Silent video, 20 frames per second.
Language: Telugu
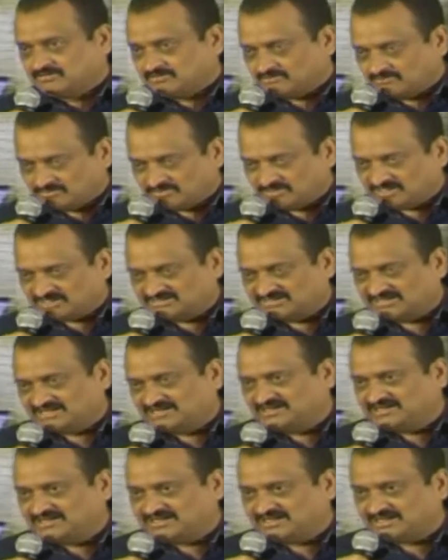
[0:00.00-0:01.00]
ఒక
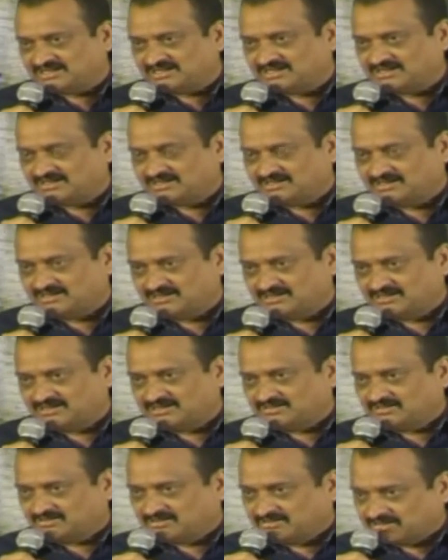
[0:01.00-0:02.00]
తల్లిలా
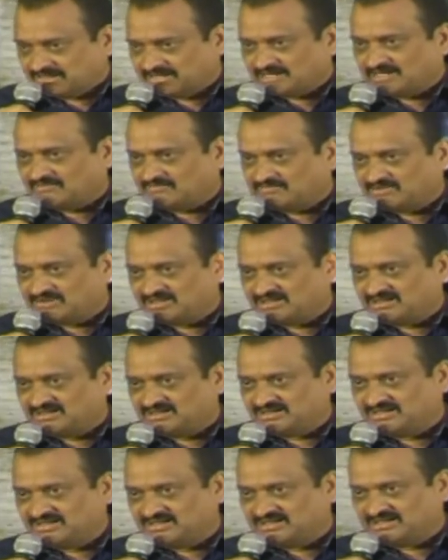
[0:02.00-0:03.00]
ఎలా ఉండాలంటే
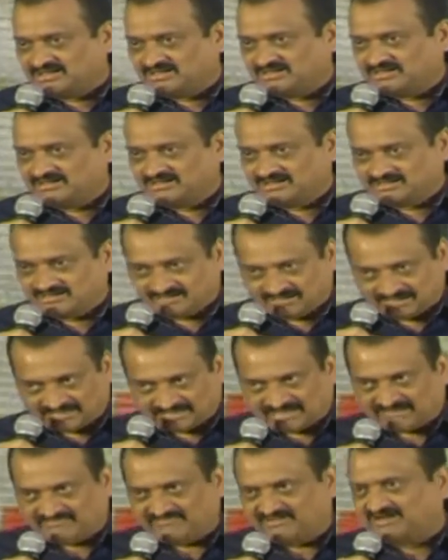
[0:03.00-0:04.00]

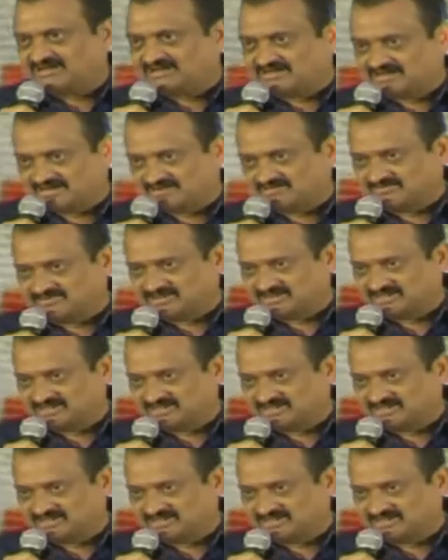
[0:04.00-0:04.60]
లావణ్య గారిలాగా ఉండాలి